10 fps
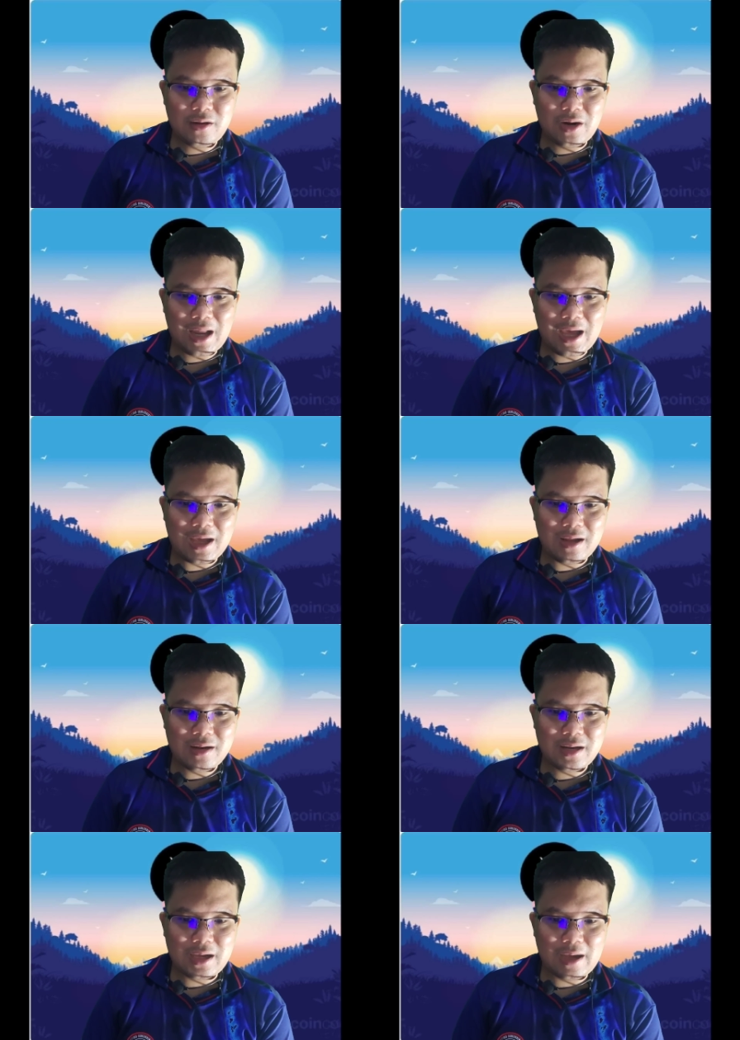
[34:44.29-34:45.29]
ดอลลาร์
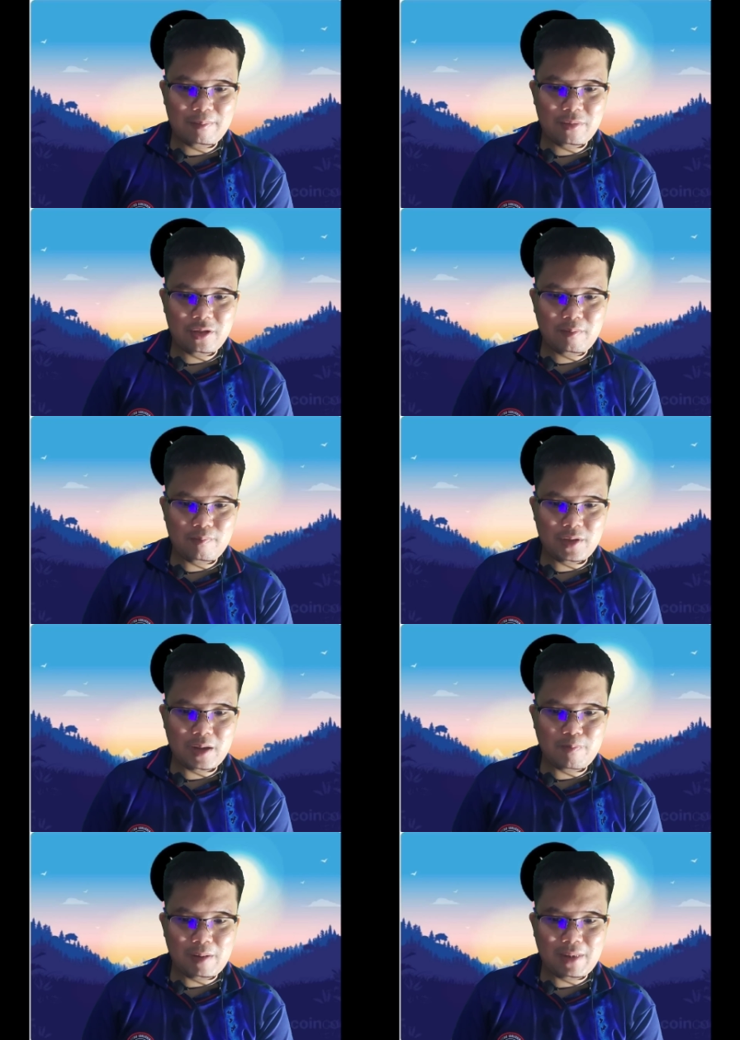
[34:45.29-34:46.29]
นะครับซึ่ง
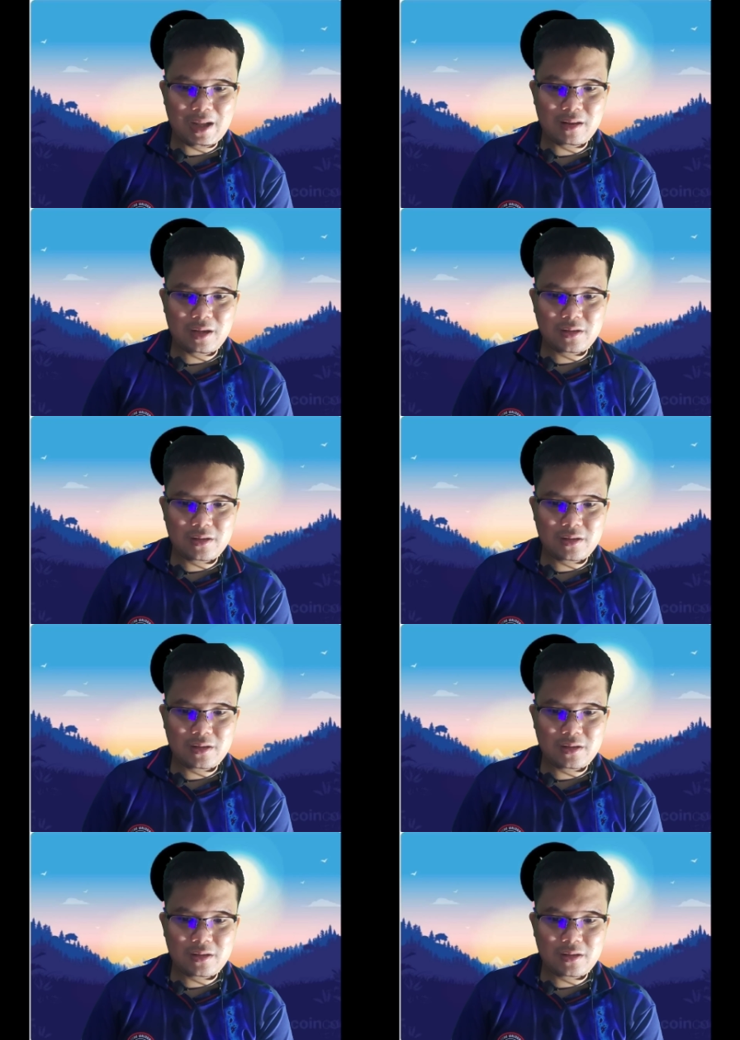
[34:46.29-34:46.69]
คิดประมาณ